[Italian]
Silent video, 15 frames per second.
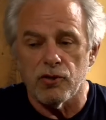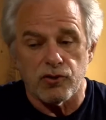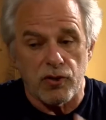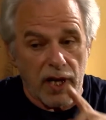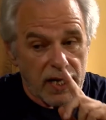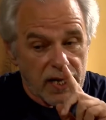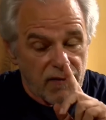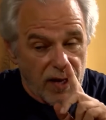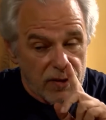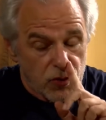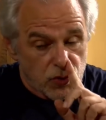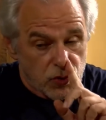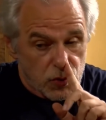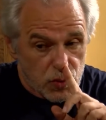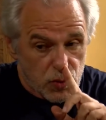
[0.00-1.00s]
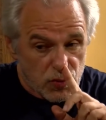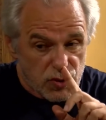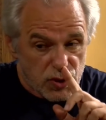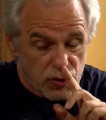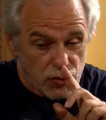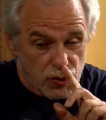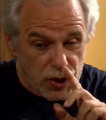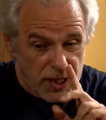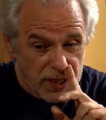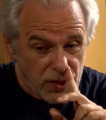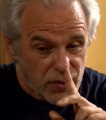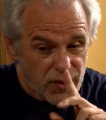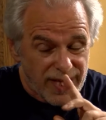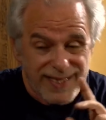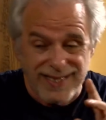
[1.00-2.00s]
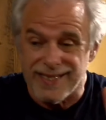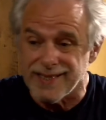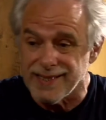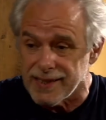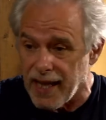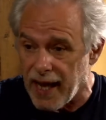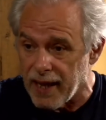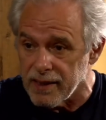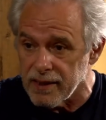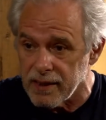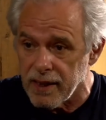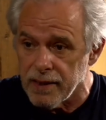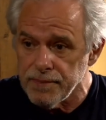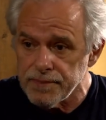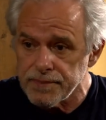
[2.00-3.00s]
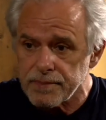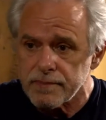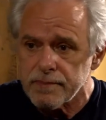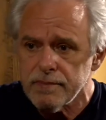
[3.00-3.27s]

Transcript: Io sono arrivato su un soggetto esistente,